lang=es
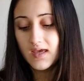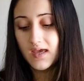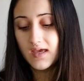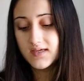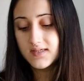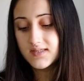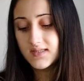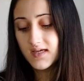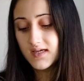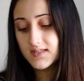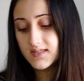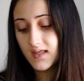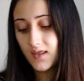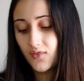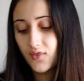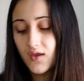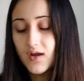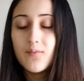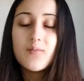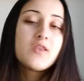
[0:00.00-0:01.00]
Esta,
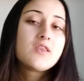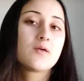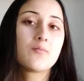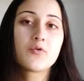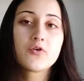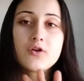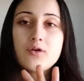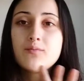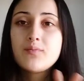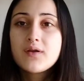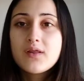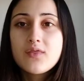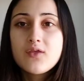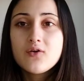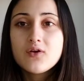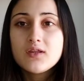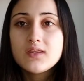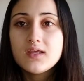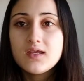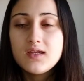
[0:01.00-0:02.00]
sinceramente, por el
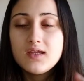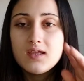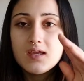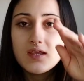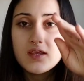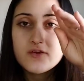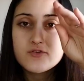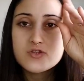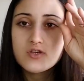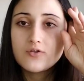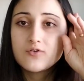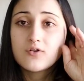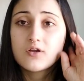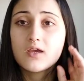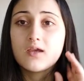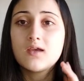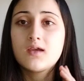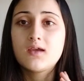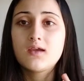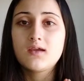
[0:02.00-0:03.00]
precio que tenía, ya os digo
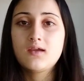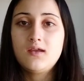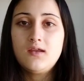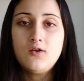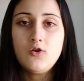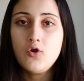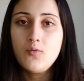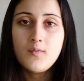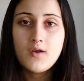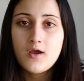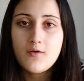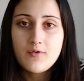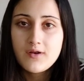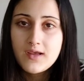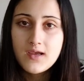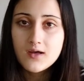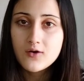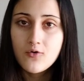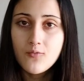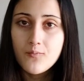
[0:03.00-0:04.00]
que eh, no me la
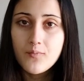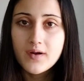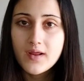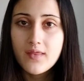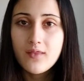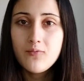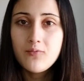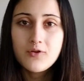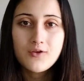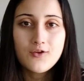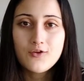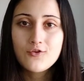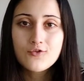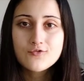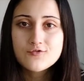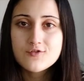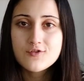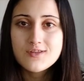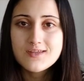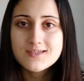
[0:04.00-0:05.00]
habría comprado, porque yo
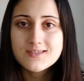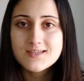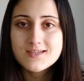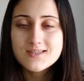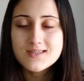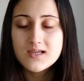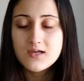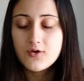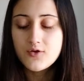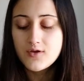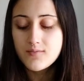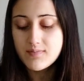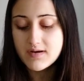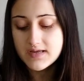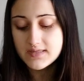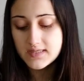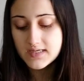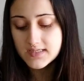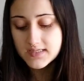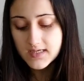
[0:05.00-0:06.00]
no soy de este estilo de
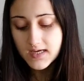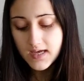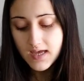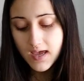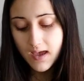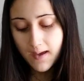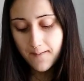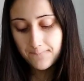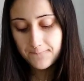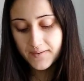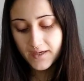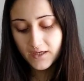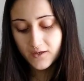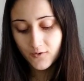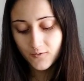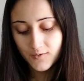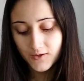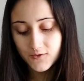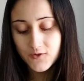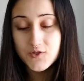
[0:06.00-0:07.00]
prendas,
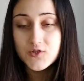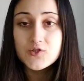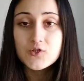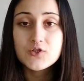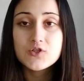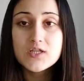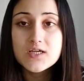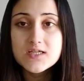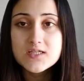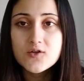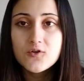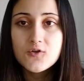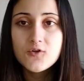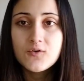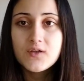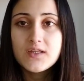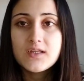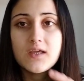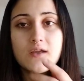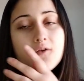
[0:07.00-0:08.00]
pero me costó
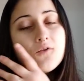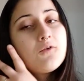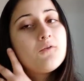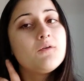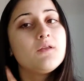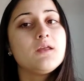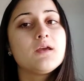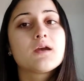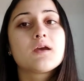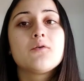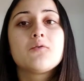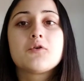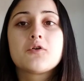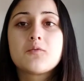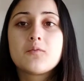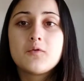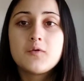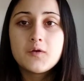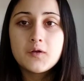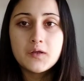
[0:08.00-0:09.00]
3,99, dije,
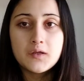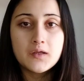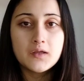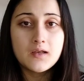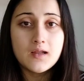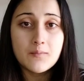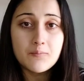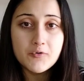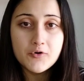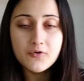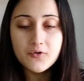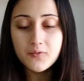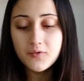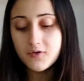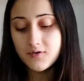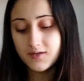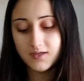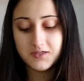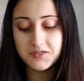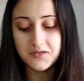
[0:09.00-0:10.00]
bueno, me la
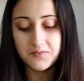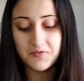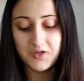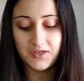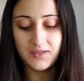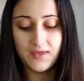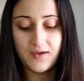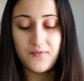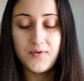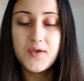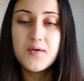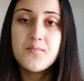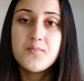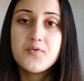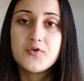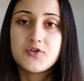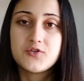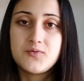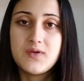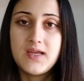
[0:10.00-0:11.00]
pruebo y si me queda bien,
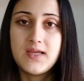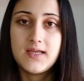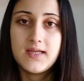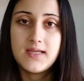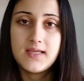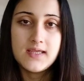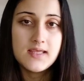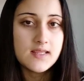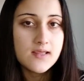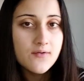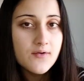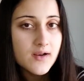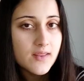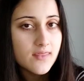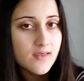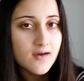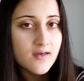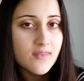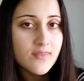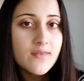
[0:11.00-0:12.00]
pues bien. Y de
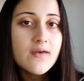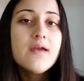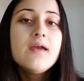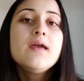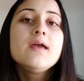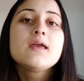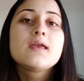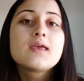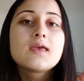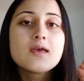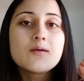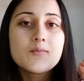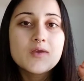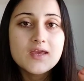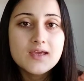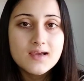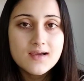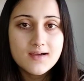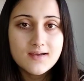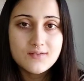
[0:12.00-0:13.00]
verdad que me
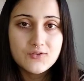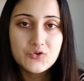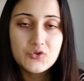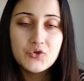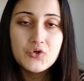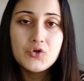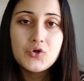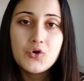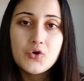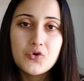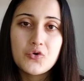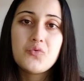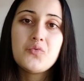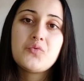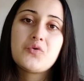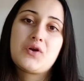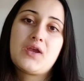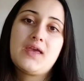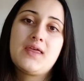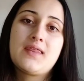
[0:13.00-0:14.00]
encantó
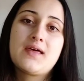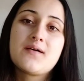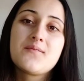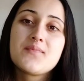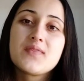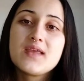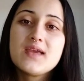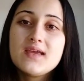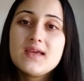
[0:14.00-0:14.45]
cómo queda.